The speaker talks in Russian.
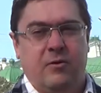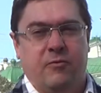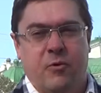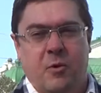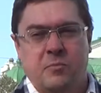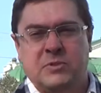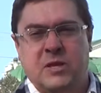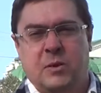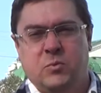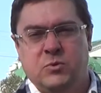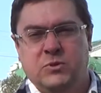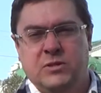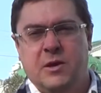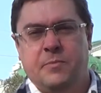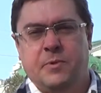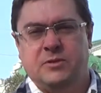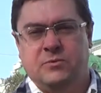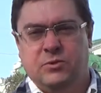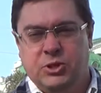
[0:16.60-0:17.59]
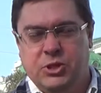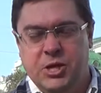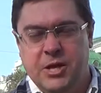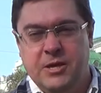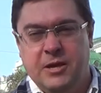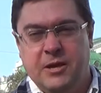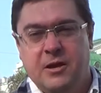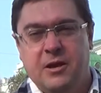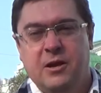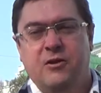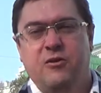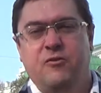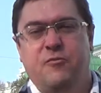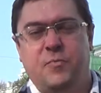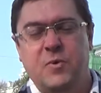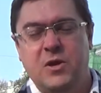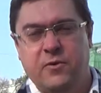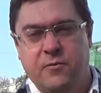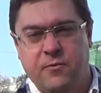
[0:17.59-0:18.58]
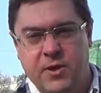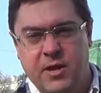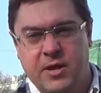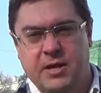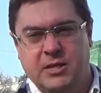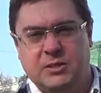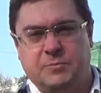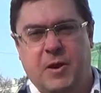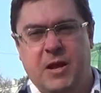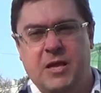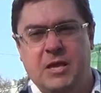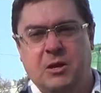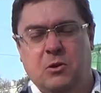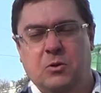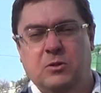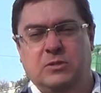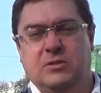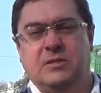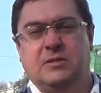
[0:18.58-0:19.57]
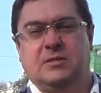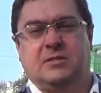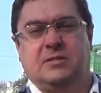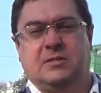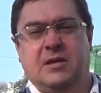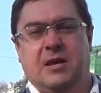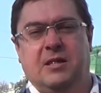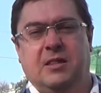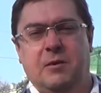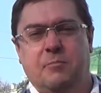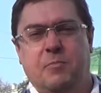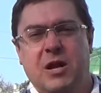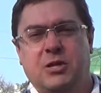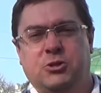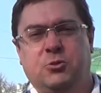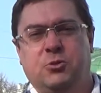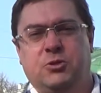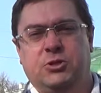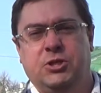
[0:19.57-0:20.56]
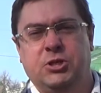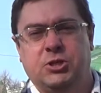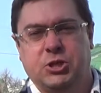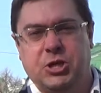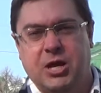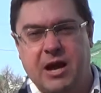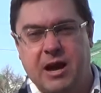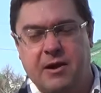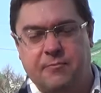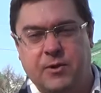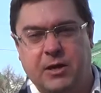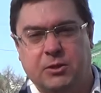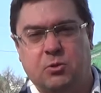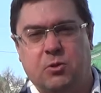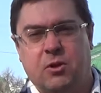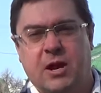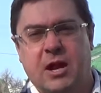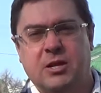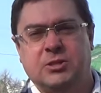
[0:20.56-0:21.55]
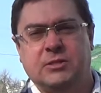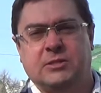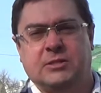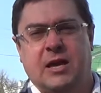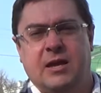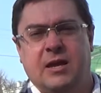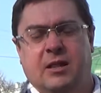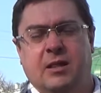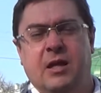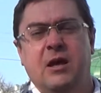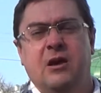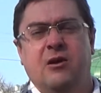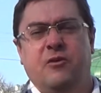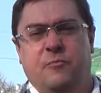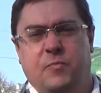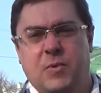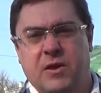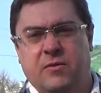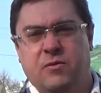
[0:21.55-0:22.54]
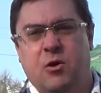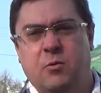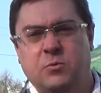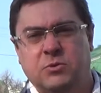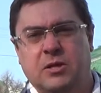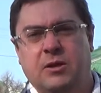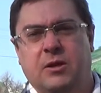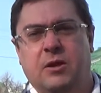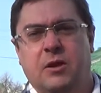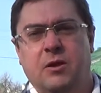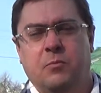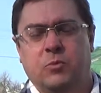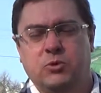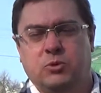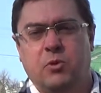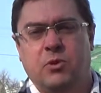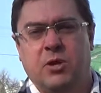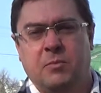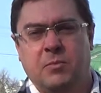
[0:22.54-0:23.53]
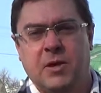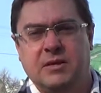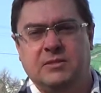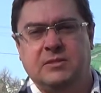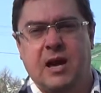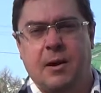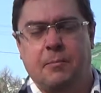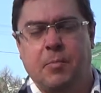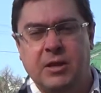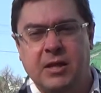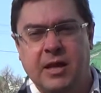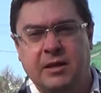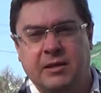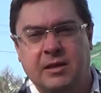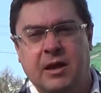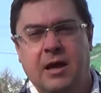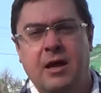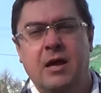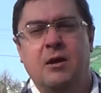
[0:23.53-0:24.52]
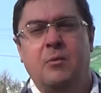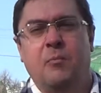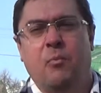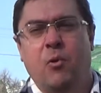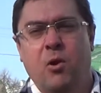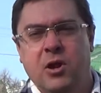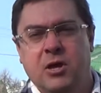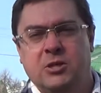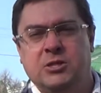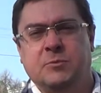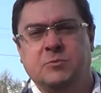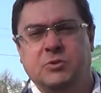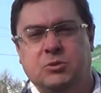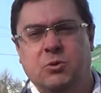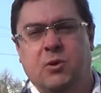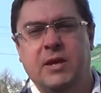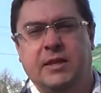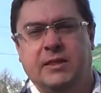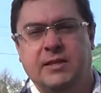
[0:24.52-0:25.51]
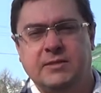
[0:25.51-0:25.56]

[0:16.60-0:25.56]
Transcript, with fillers: В Омском музее просвещения впервые экспонируется целый большущий шкаф, который раньше стоял в первой Омской мужской гимназии, а было это более чем сто лет